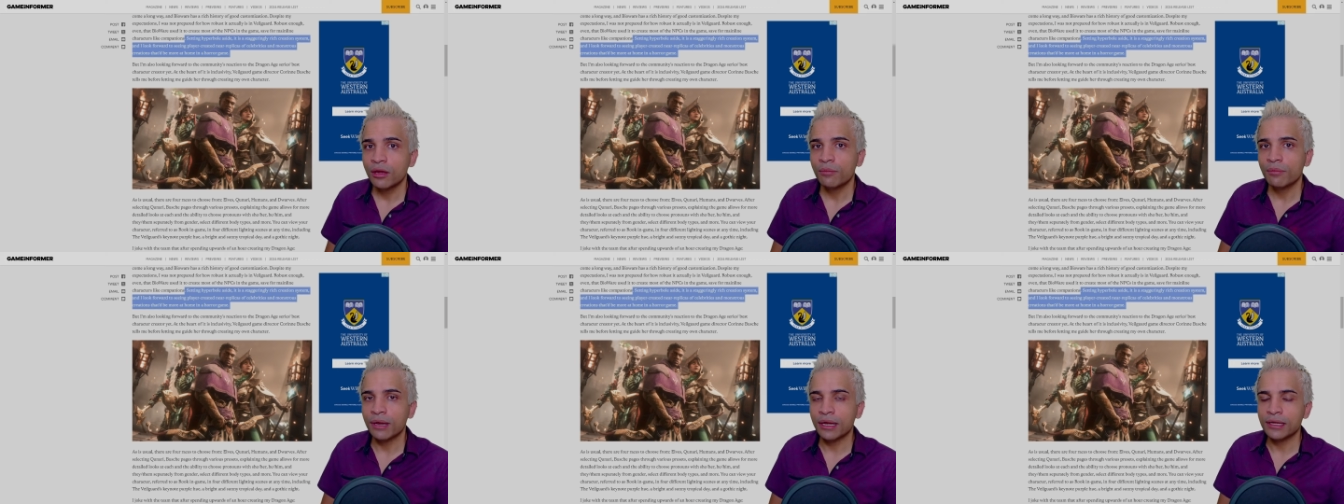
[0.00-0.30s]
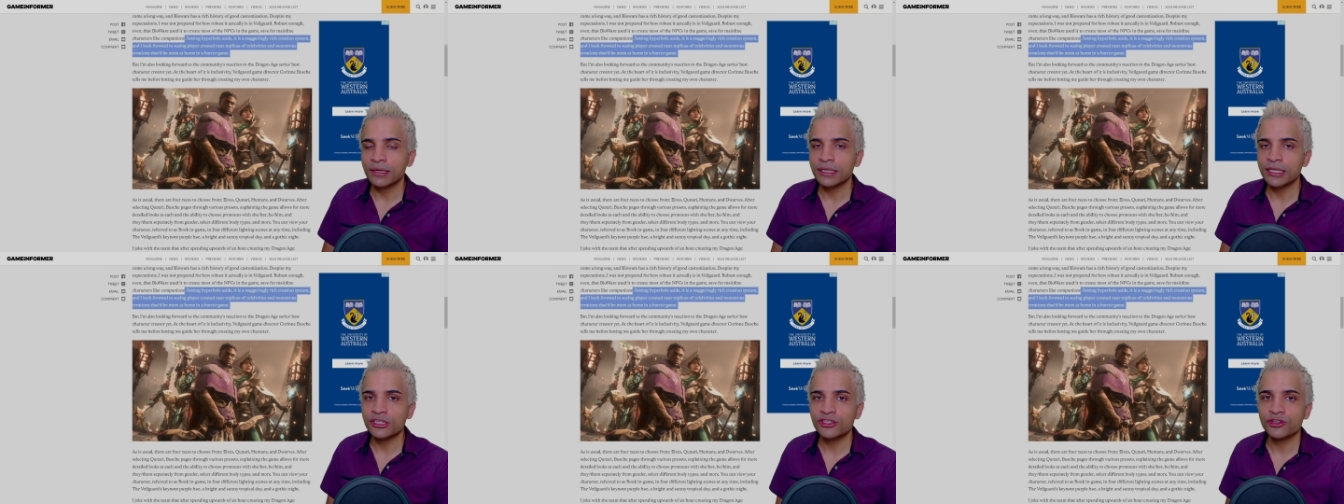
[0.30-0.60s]

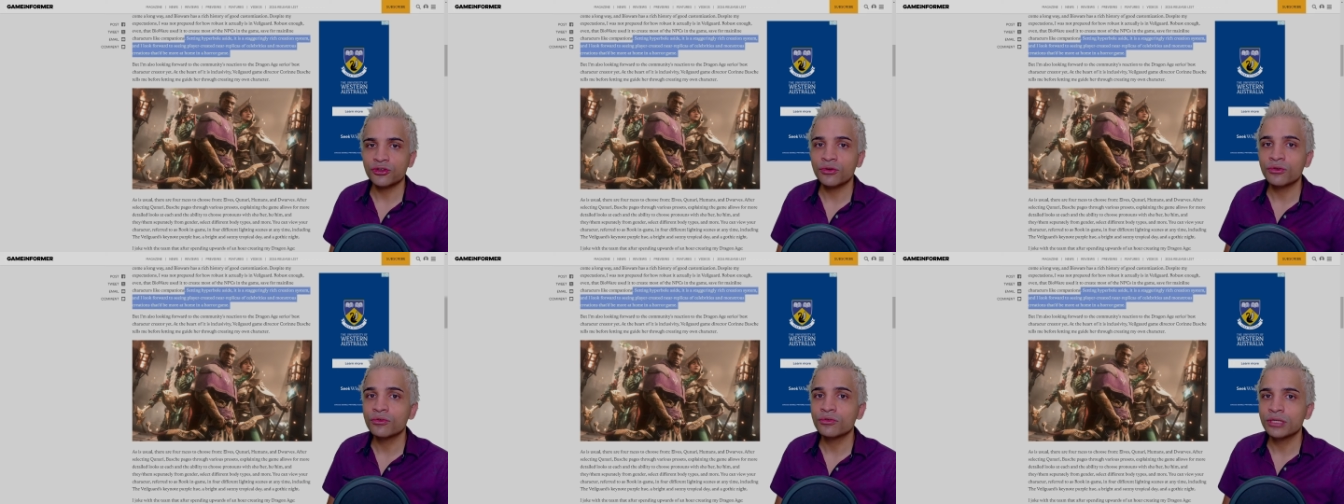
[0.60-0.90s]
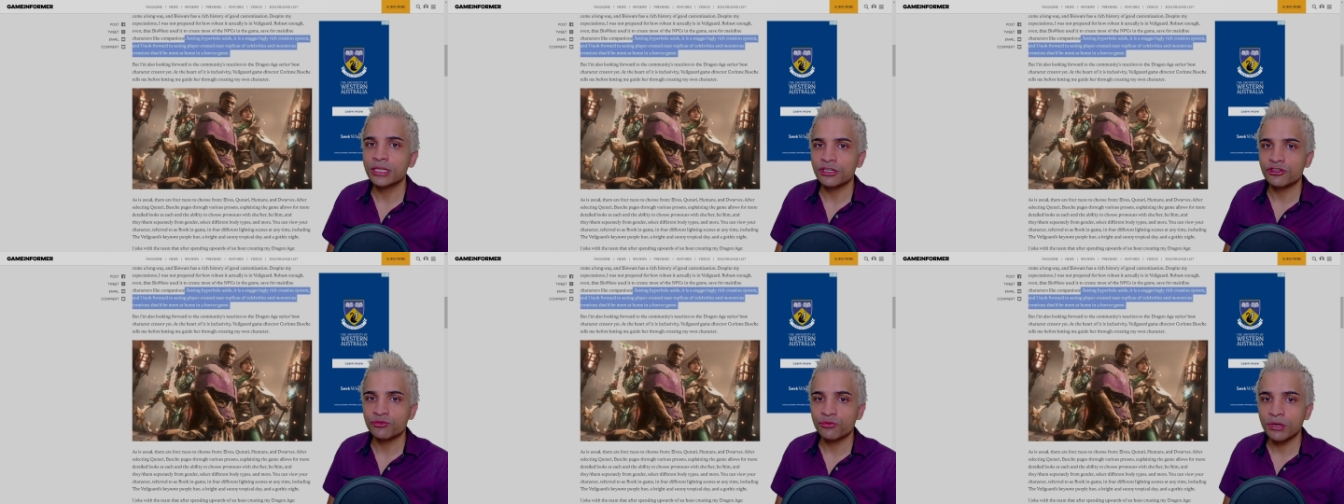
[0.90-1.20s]
ben, les gens,
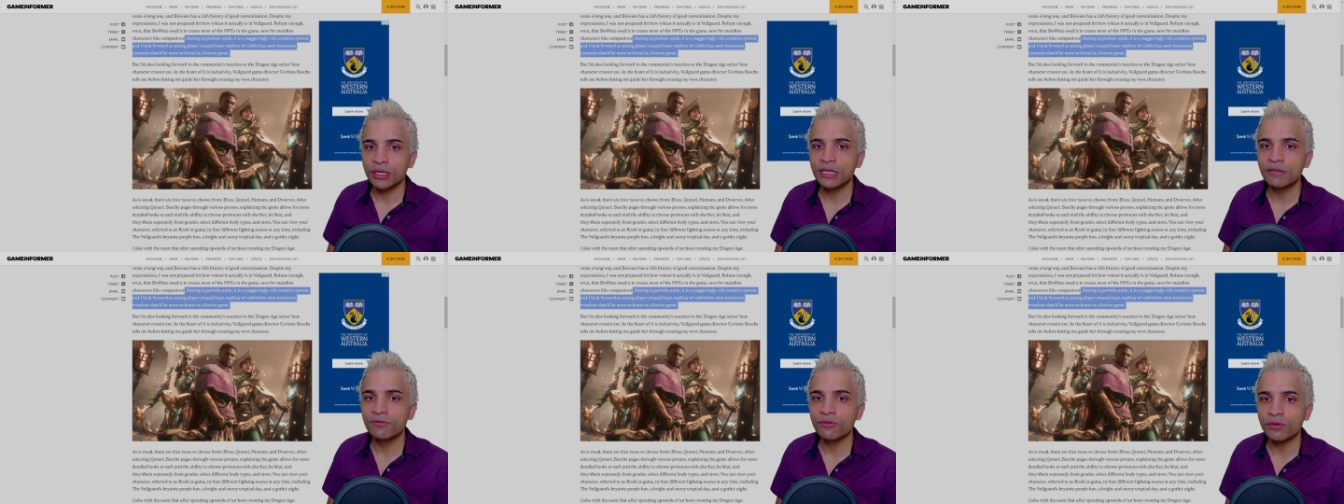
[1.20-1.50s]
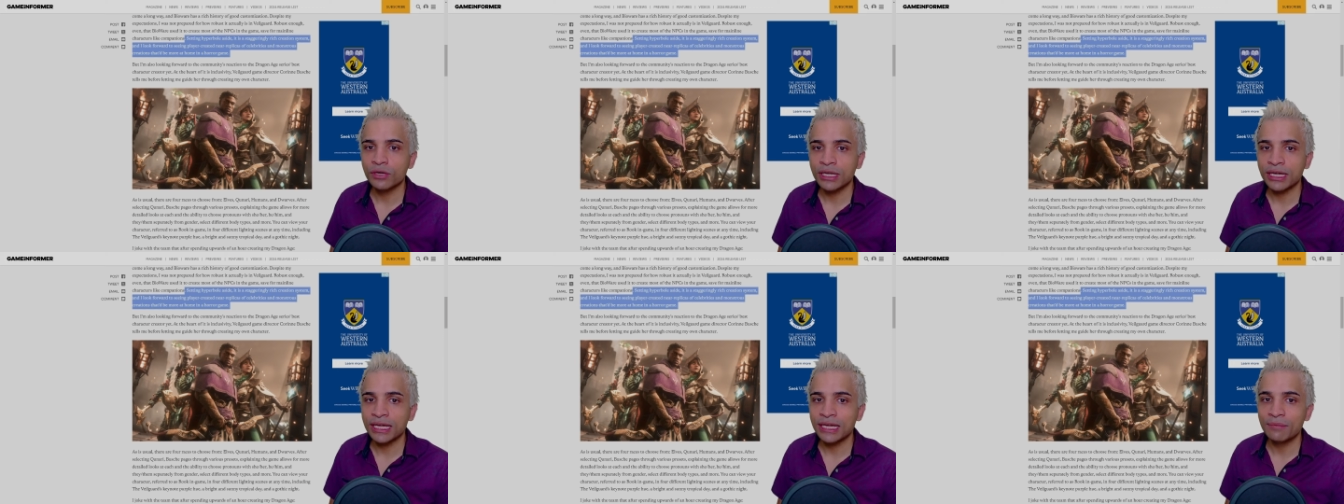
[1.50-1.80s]
les joueurs qui vont
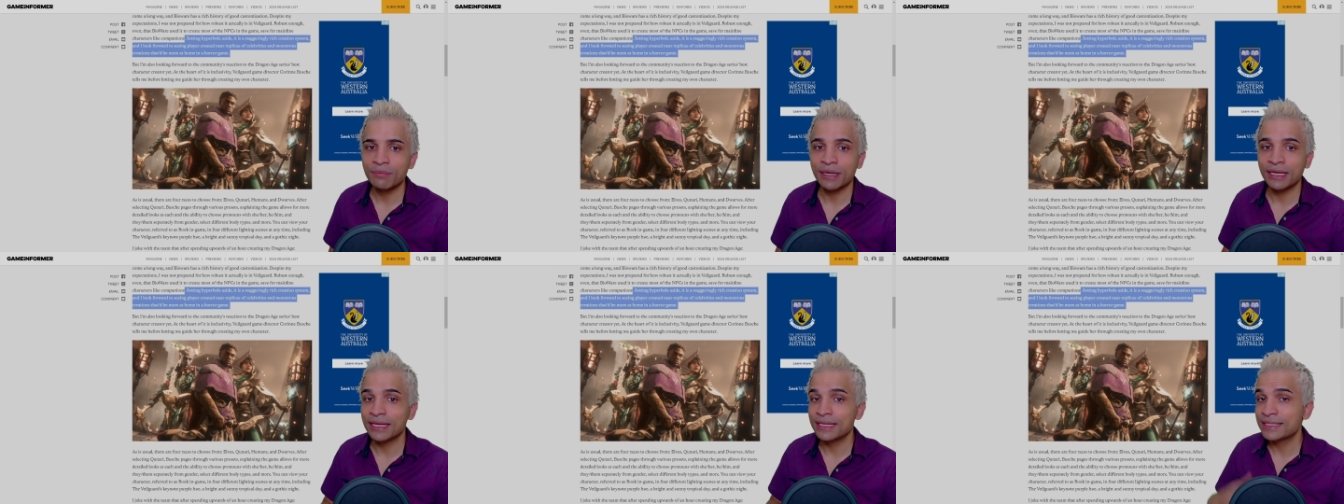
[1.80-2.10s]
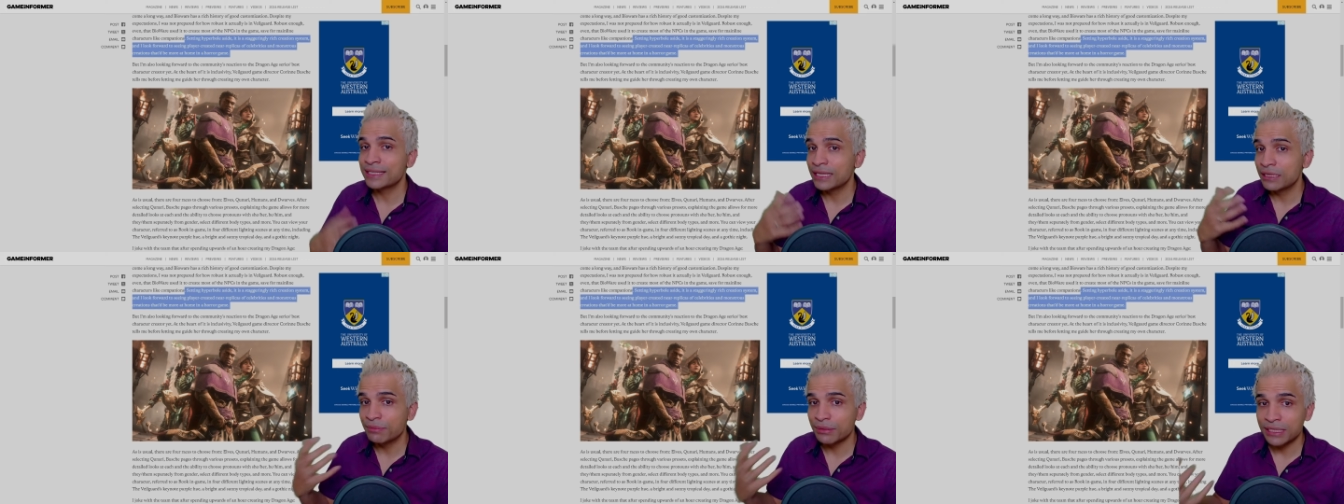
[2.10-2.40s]
créer ben, des
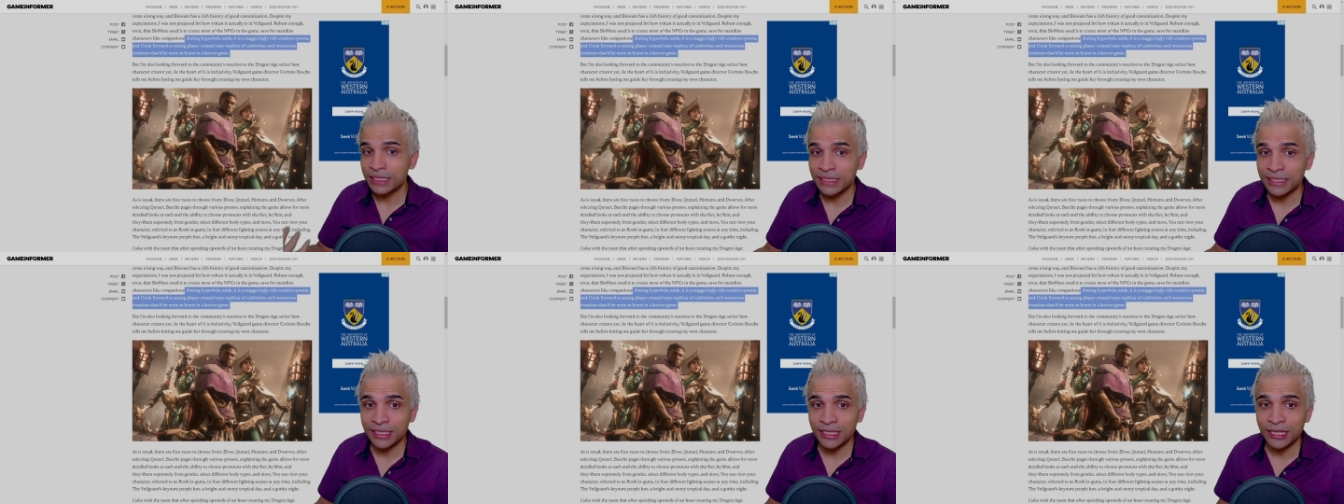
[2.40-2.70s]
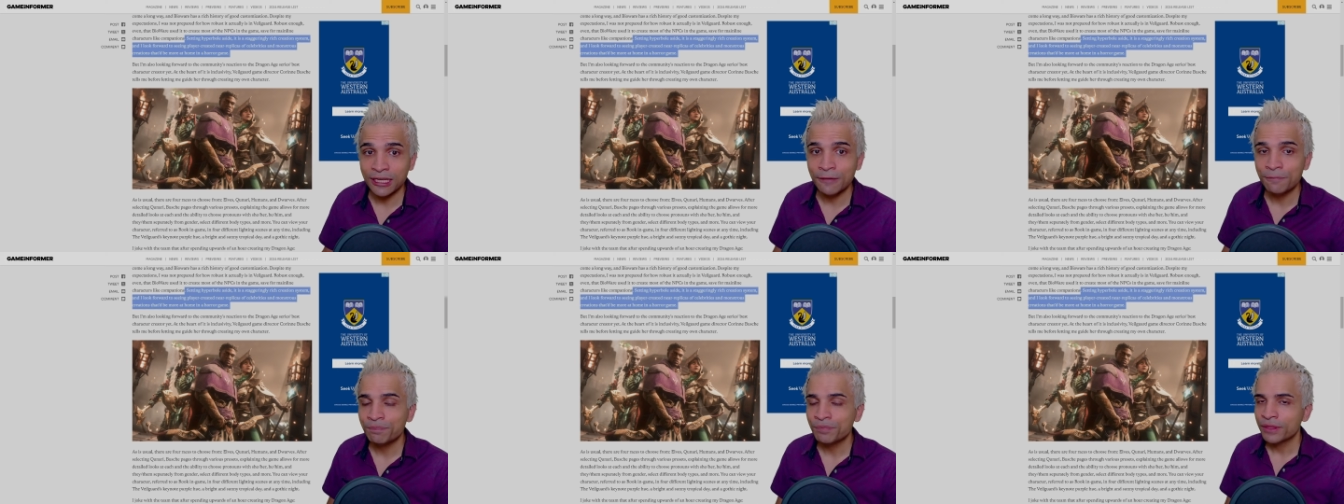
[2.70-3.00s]

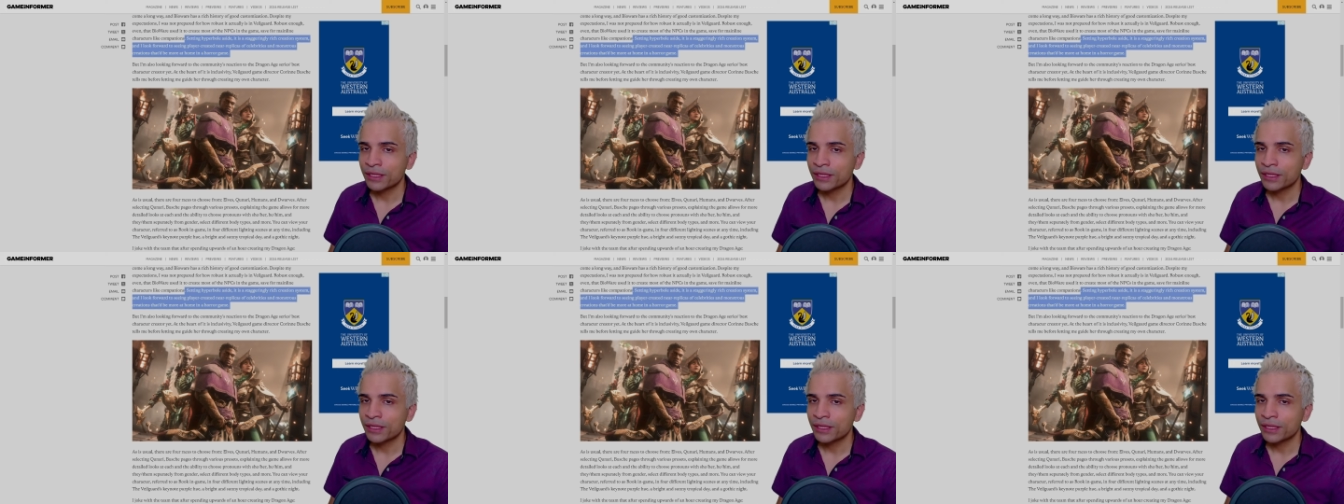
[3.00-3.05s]
célébrités